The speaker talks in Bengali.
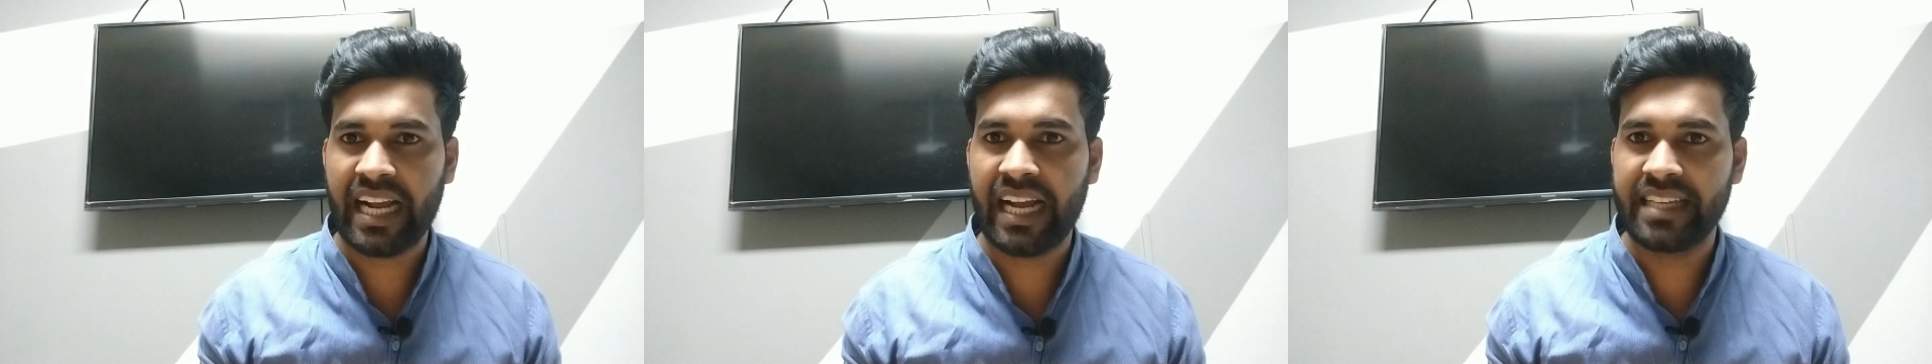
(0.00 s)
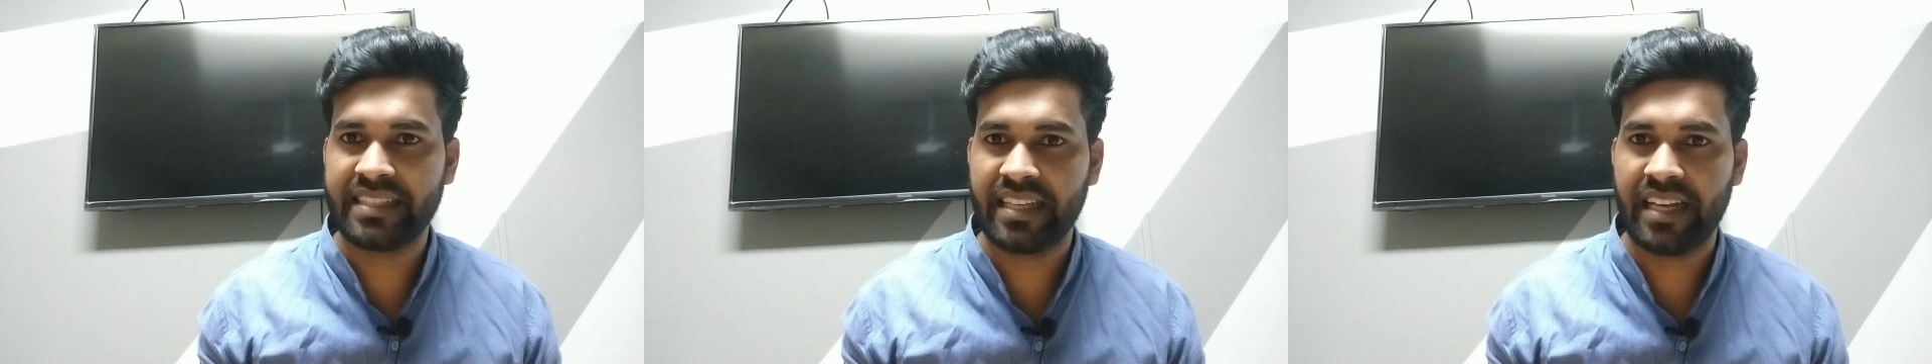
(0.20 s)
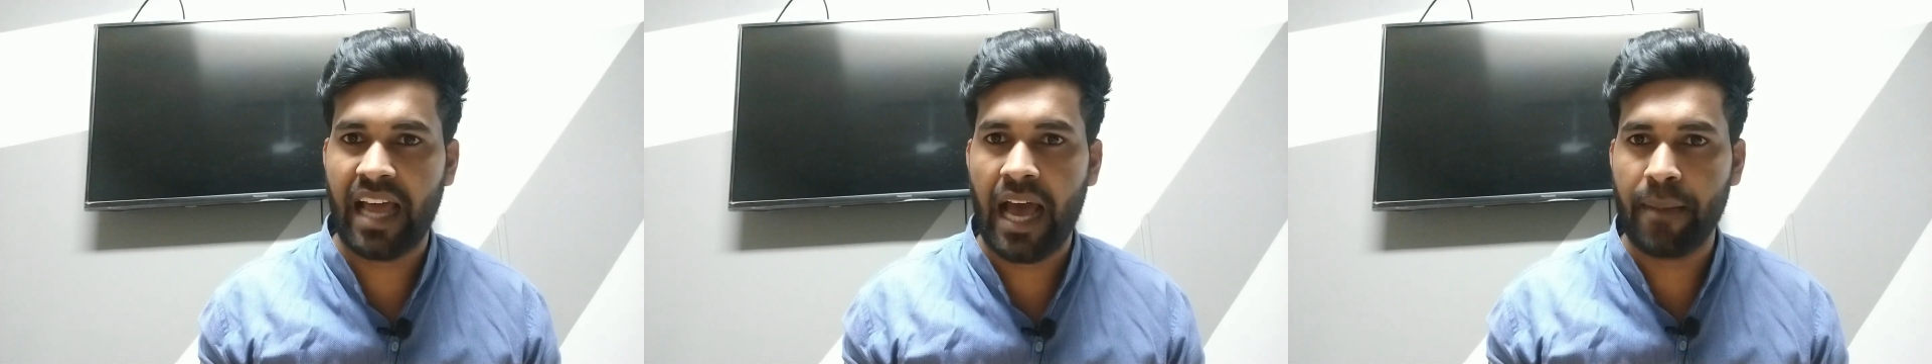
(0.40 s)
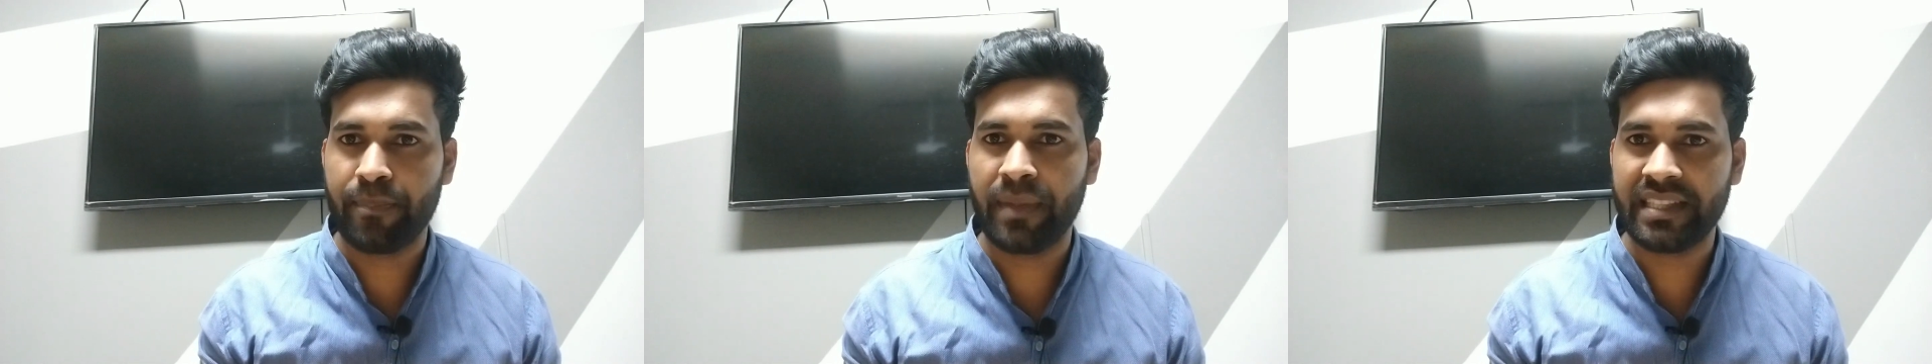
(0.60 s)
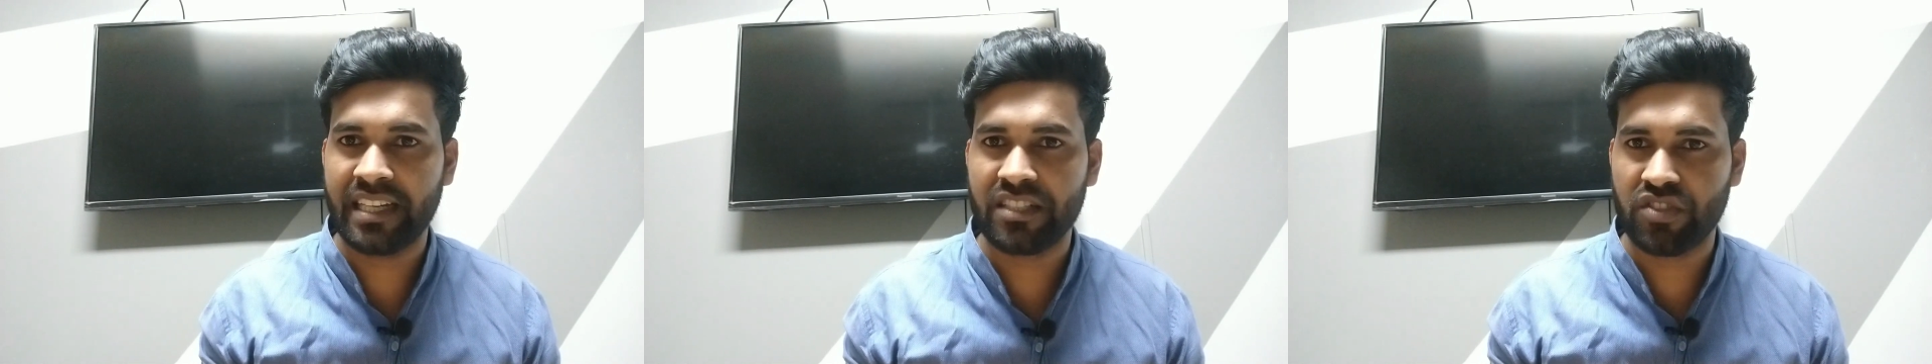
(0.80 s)
আগায় যায় না
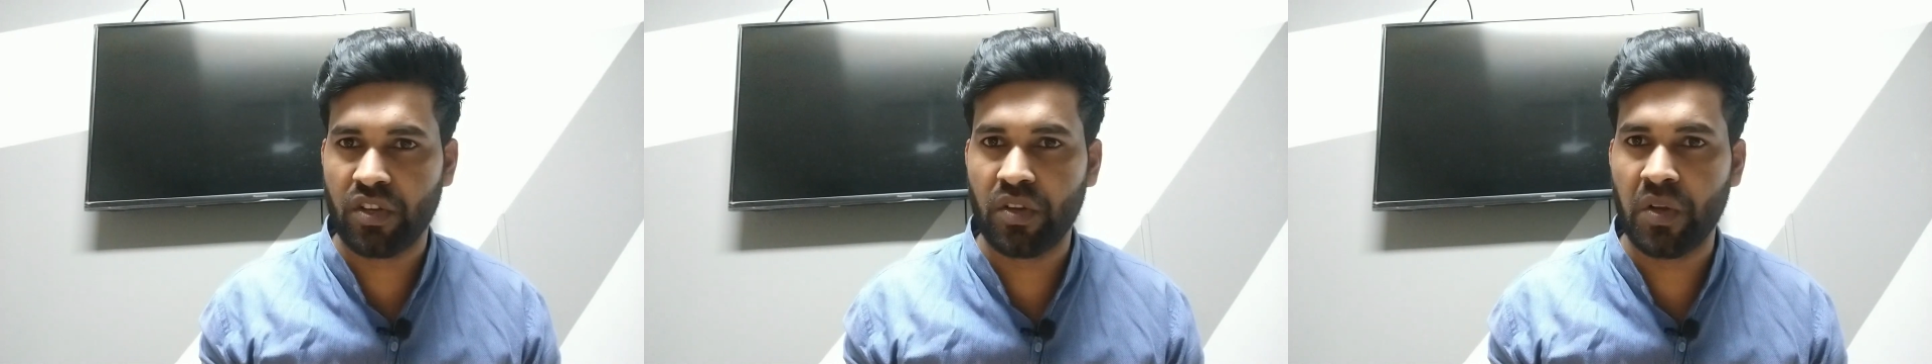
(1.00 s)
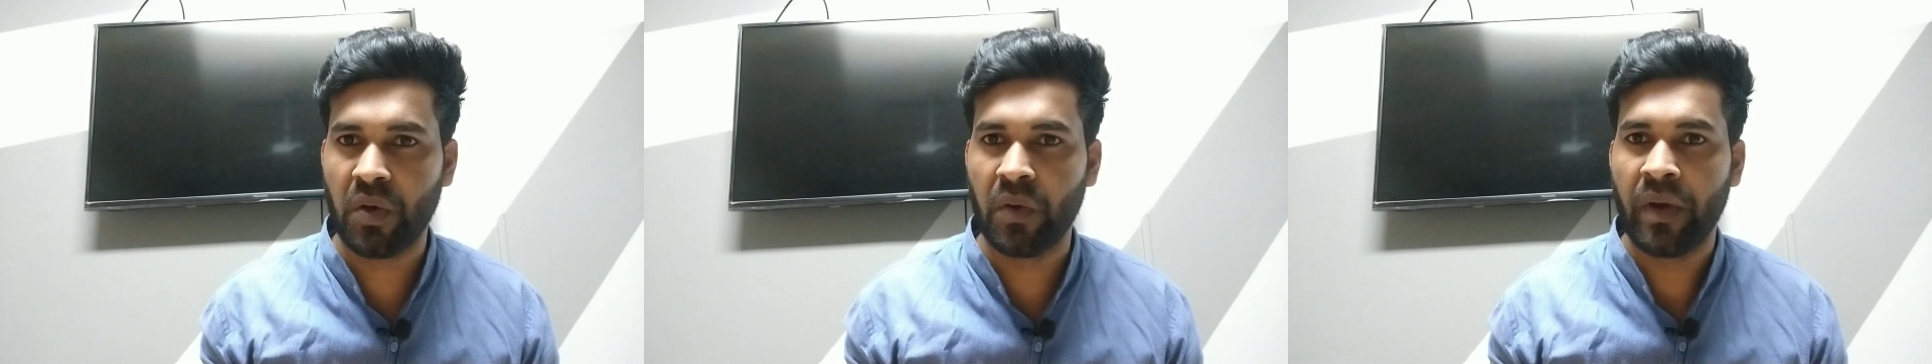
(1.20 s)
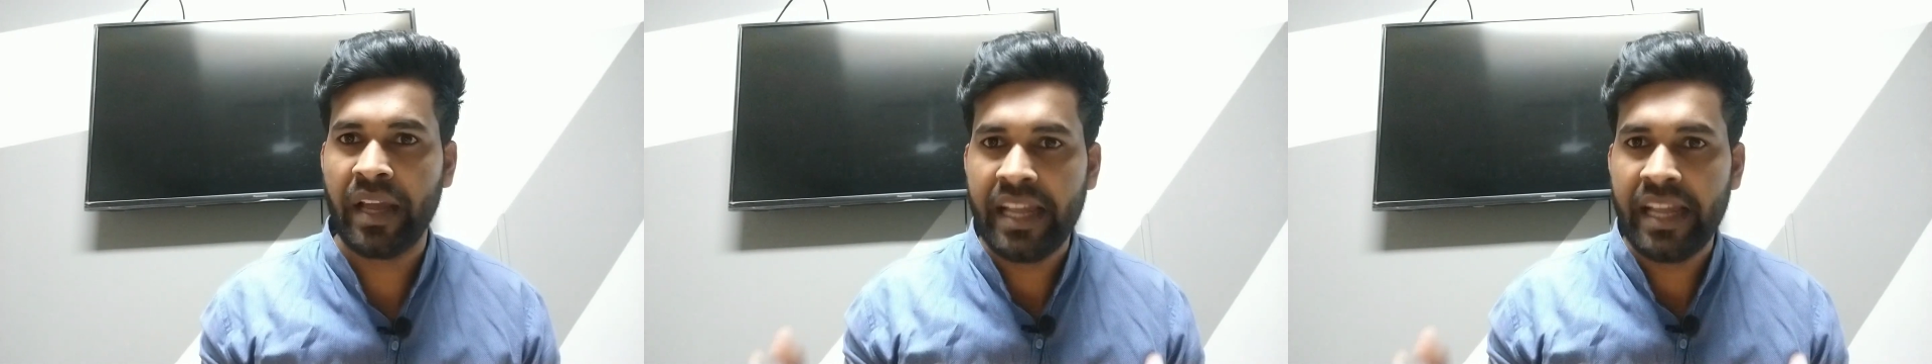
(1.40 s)
আপনাদের জন্য